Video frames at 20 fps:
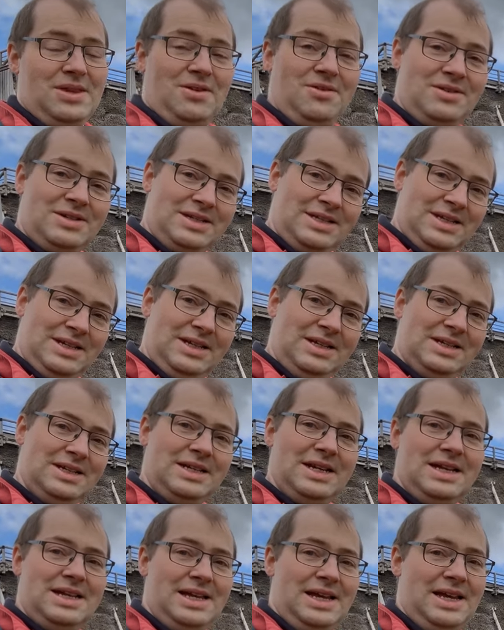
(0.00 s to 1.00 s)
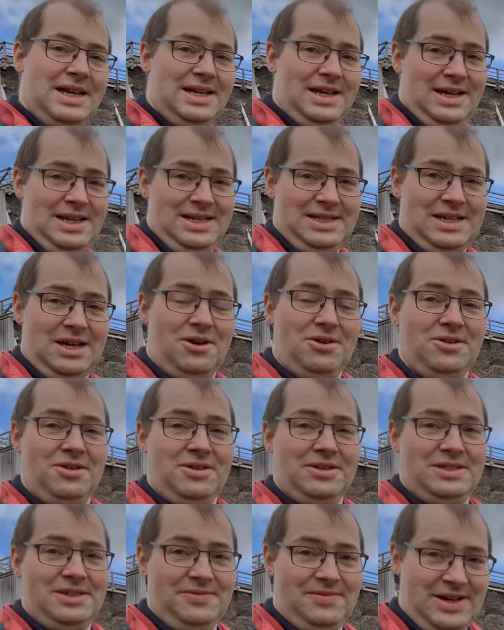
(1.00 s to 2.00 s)
Und hier in der Nähe ist auch
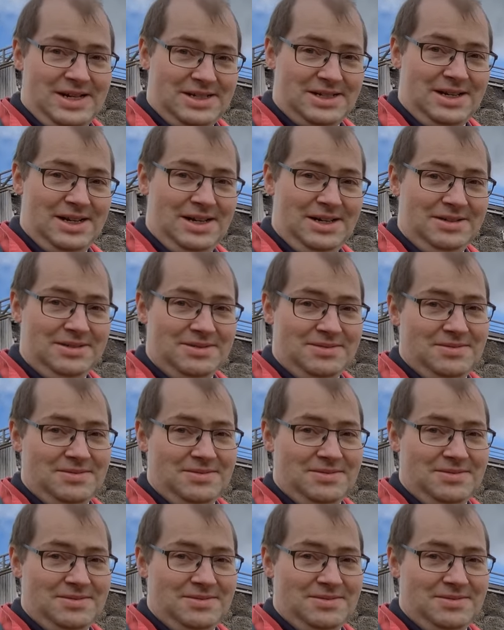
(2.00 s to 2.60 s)
noch die Wetter,